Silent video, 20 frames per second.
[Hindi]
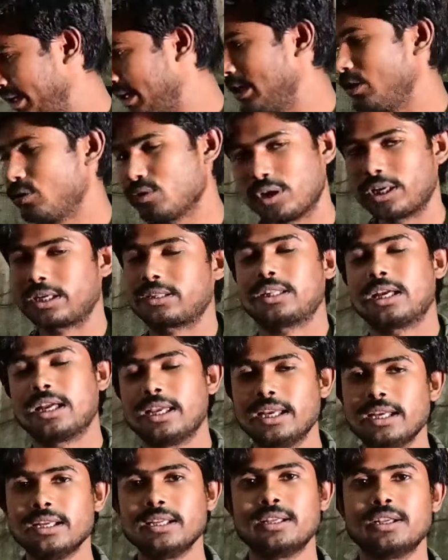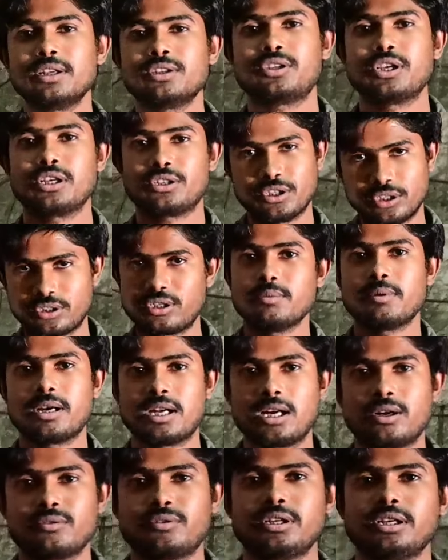इंगल जो लगता है अच्छा। चेंचिस की
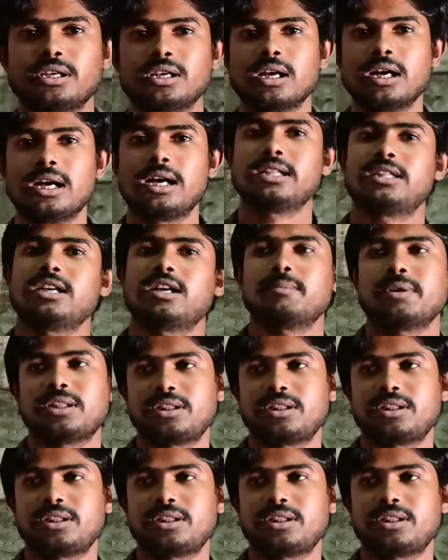बनावटी हाँ, अदर हाँ।